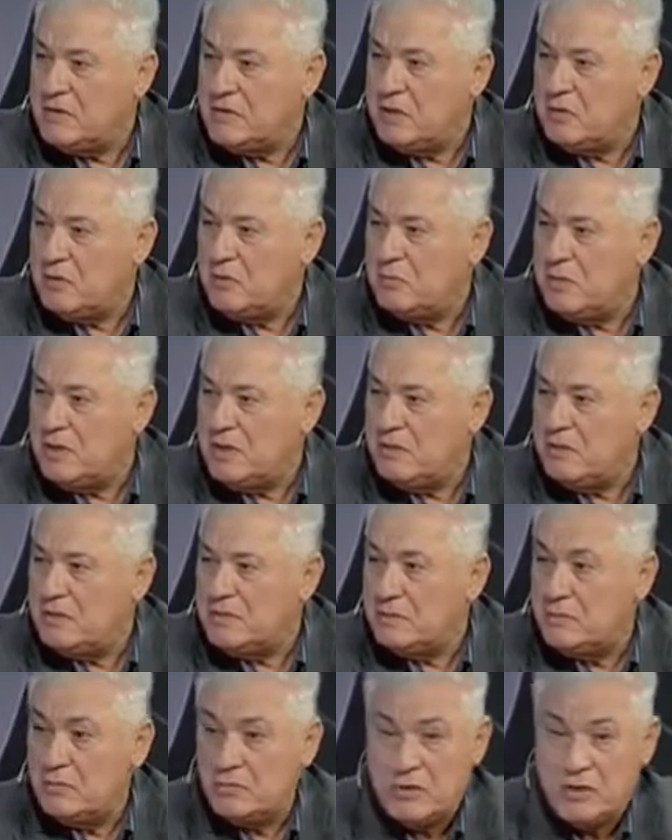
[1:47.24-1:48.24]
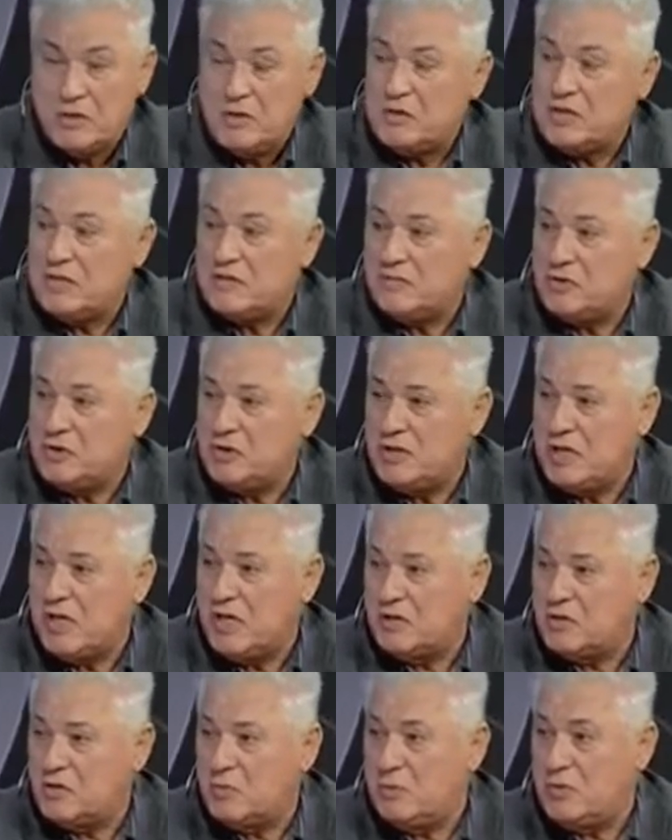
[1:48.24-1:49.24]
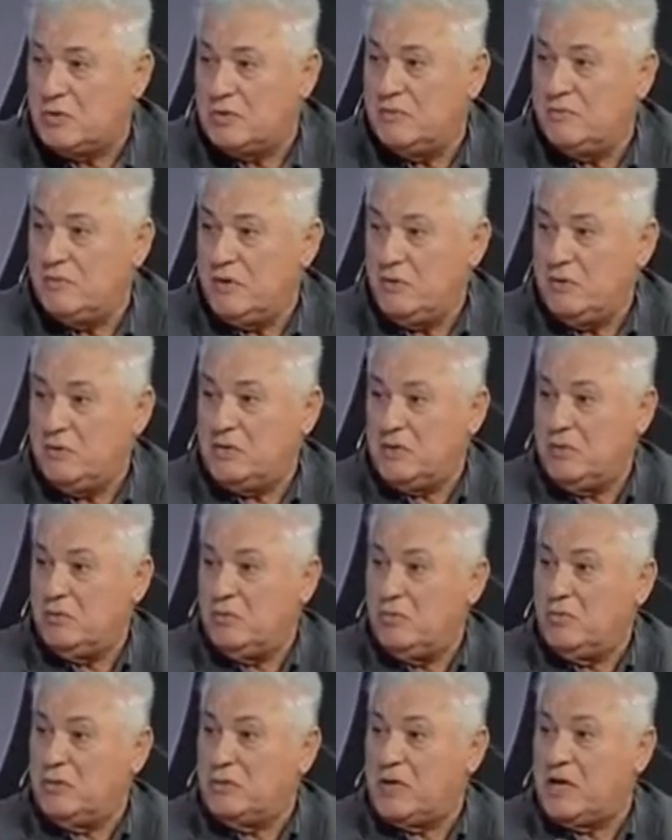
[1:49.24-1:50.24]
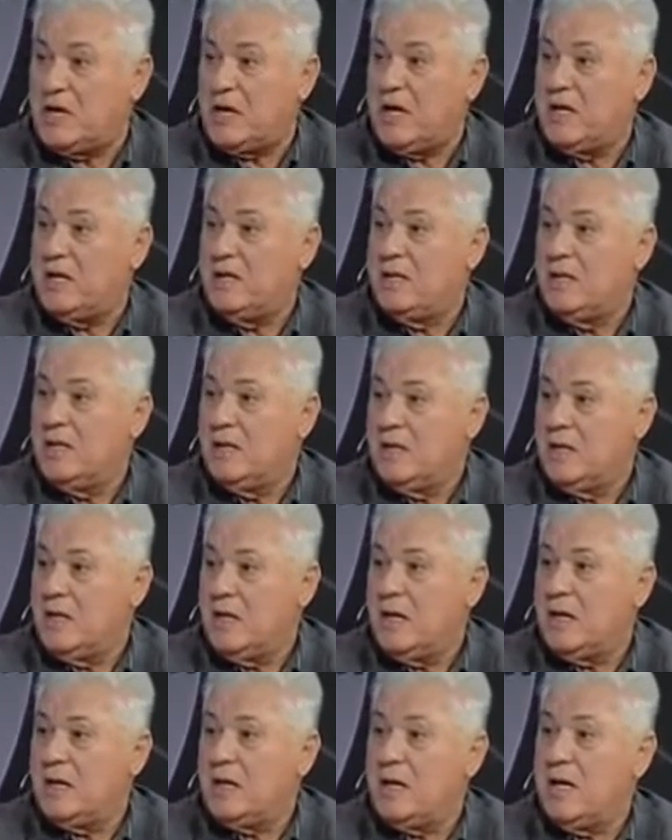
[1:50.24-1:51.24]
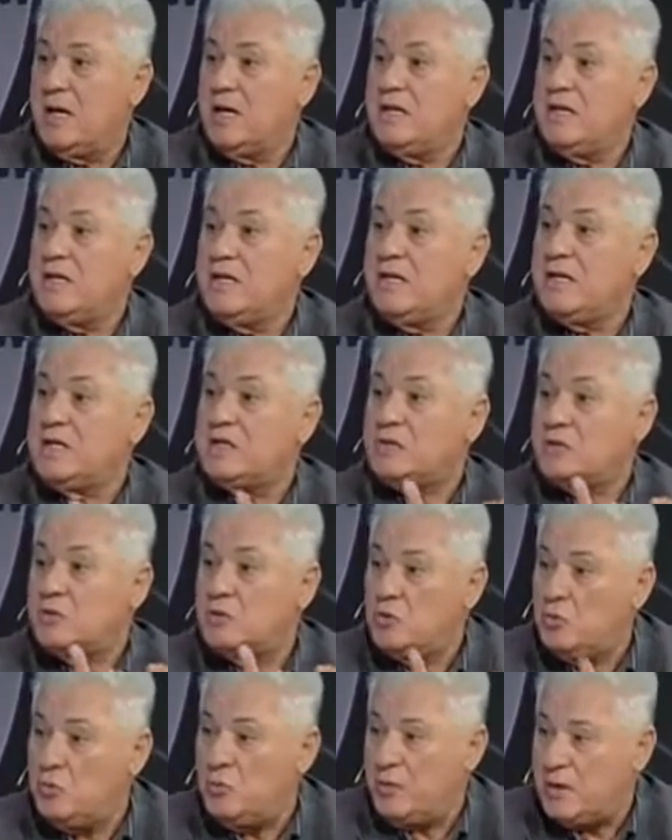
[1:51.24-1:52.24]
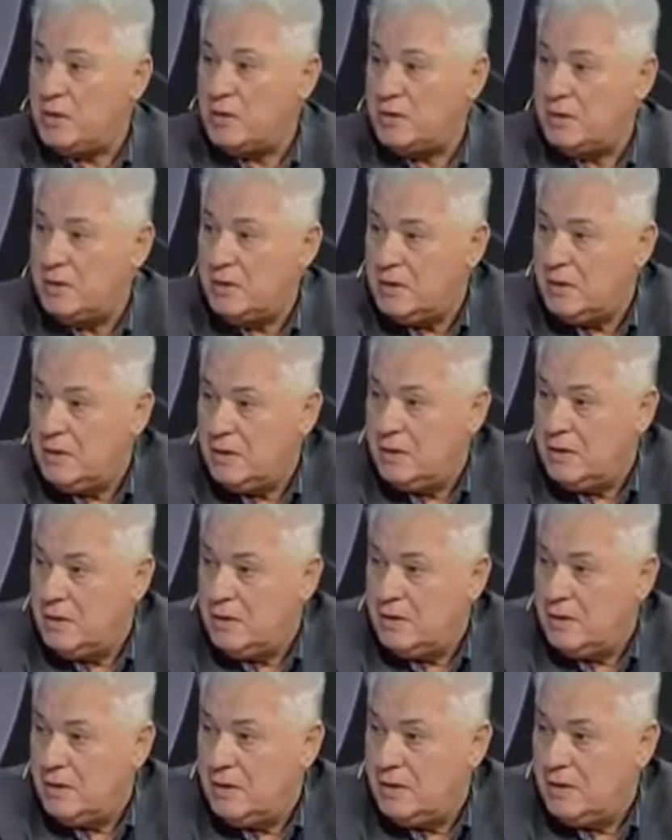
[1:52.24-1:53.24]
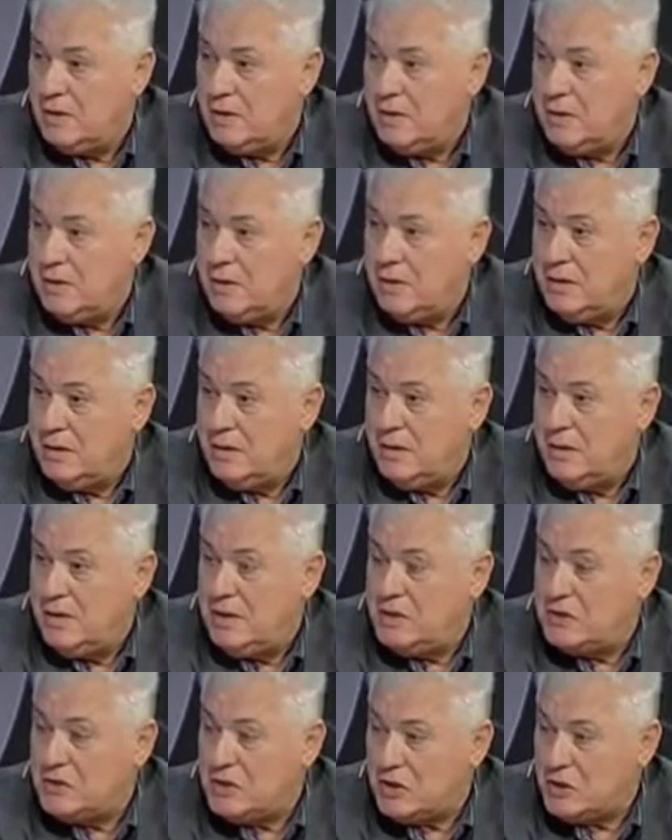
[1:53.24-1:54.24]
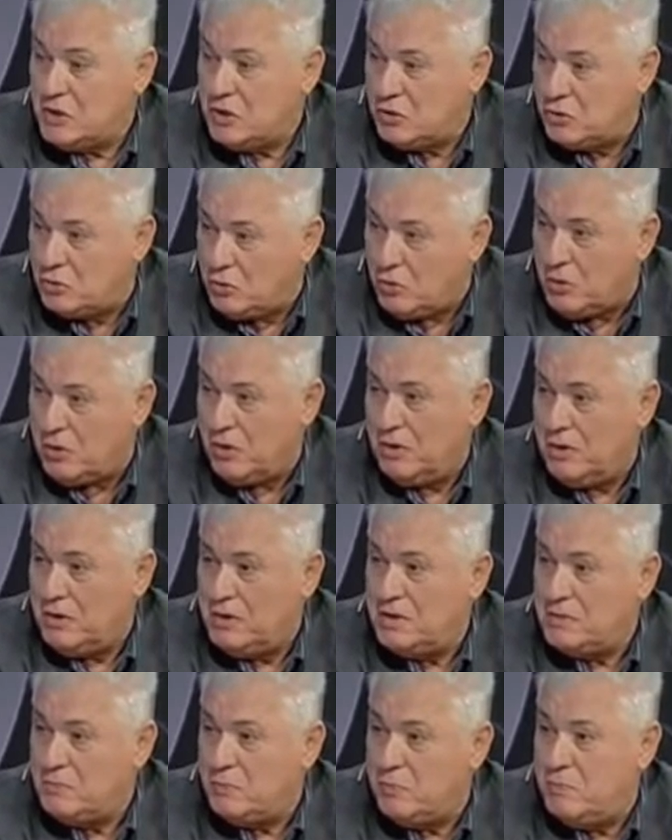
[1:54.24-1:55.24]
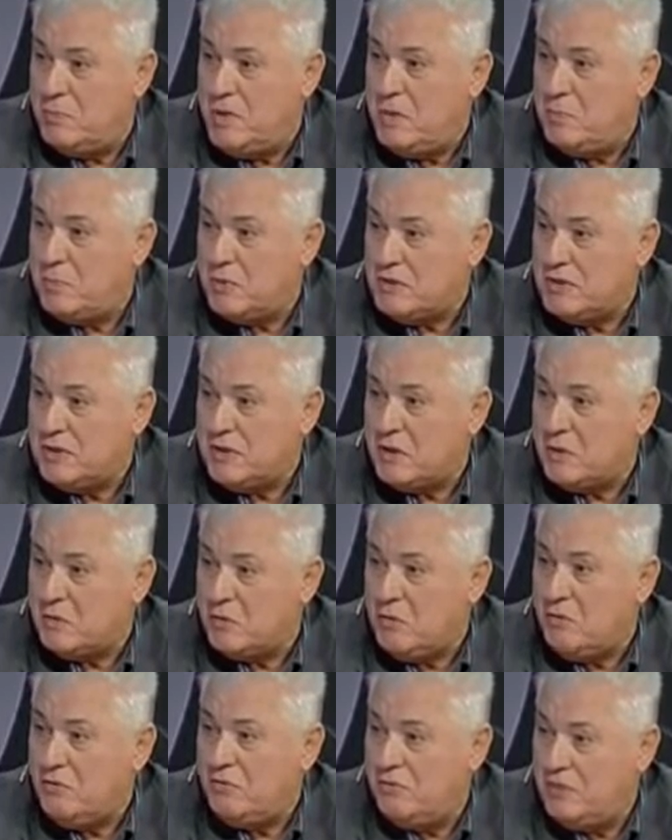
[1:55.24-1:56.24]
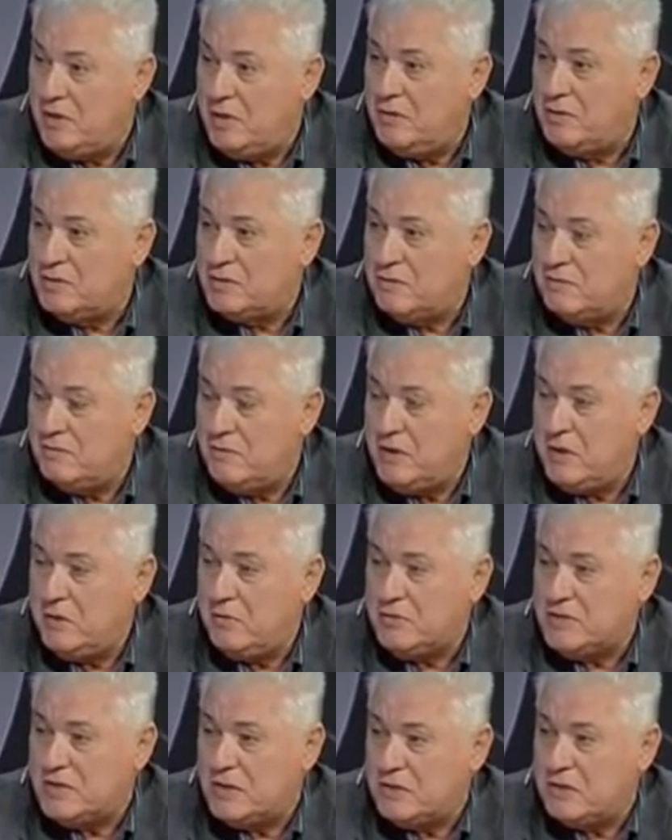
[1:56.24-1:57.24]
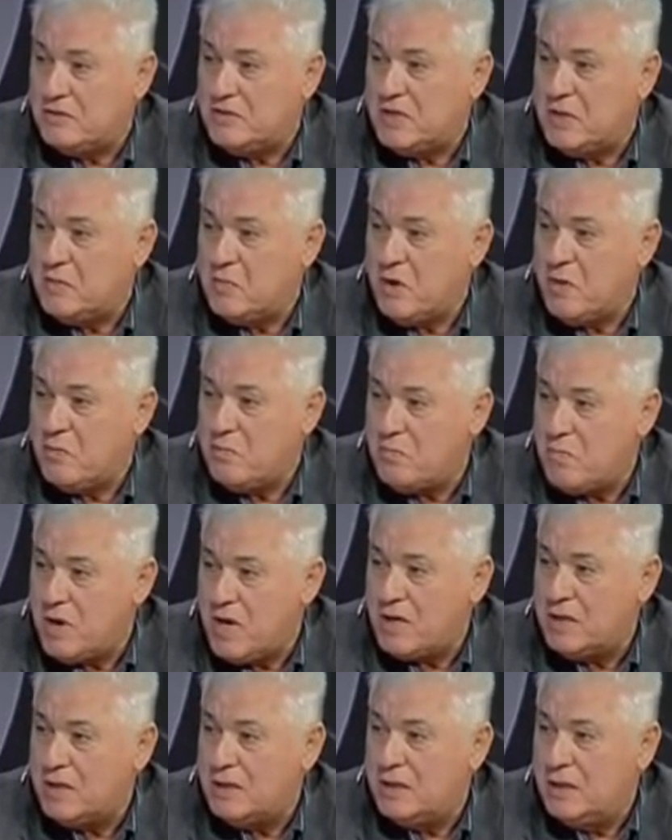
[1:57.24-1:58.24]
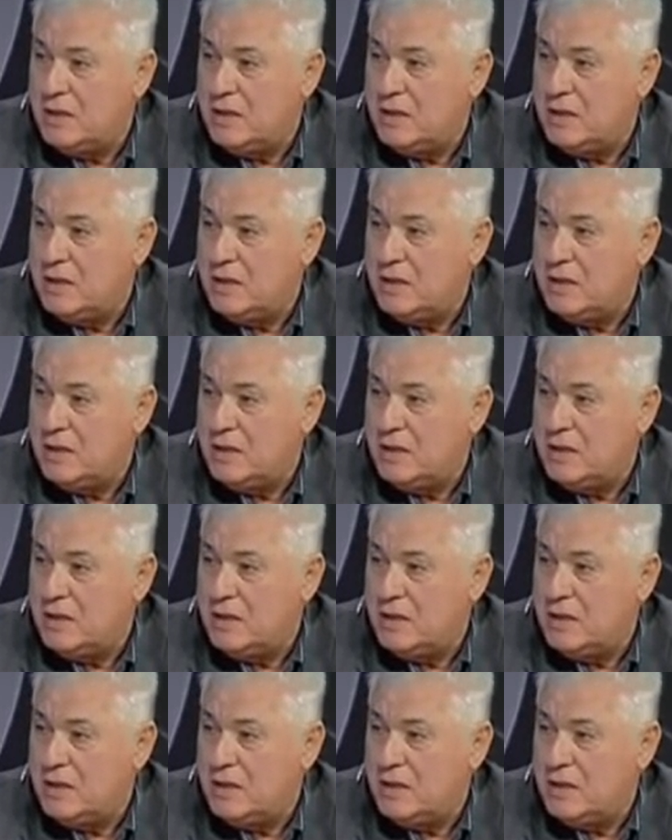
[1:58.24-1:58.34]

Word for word: народ поднимется, потому что они сейчас в ожидании, что после Вильнюса будет рай. А рая не наступит. Ни за что. Ни, ни после какого Вильнюса. Вильнюс – это самообман.